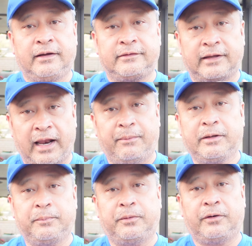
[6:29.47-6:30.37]

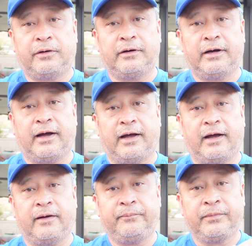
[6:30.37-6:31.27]
Salamat po.
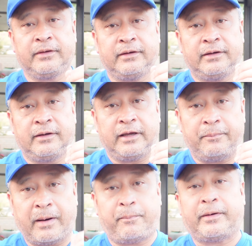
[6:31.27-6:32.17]
Uh,
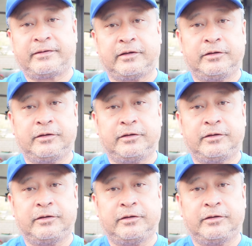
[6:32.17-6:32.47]
ipapasa